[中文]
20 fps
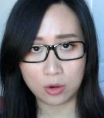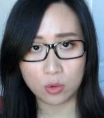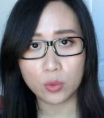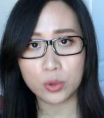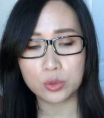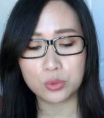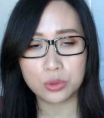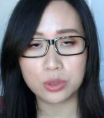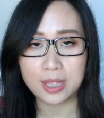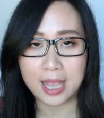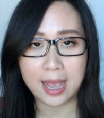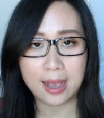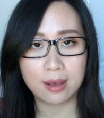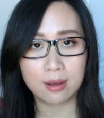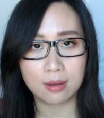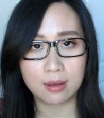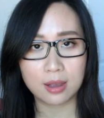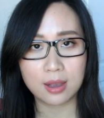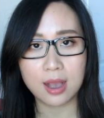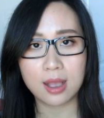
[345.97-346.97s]
会觉得它
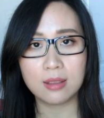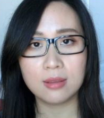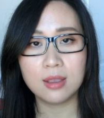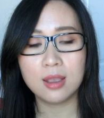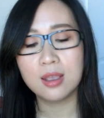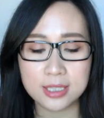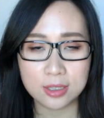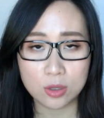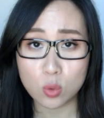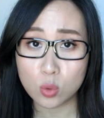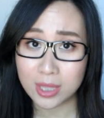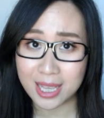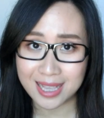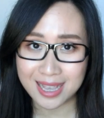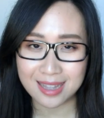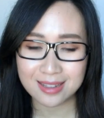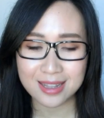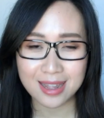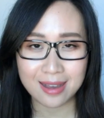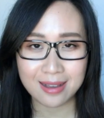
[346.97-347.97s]
很干，仅供大
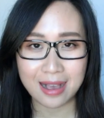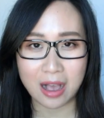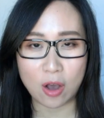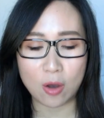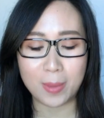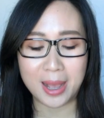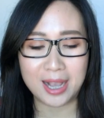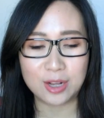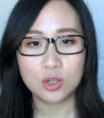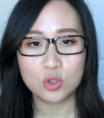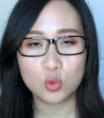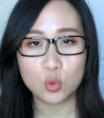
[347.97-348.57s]
家参考吧。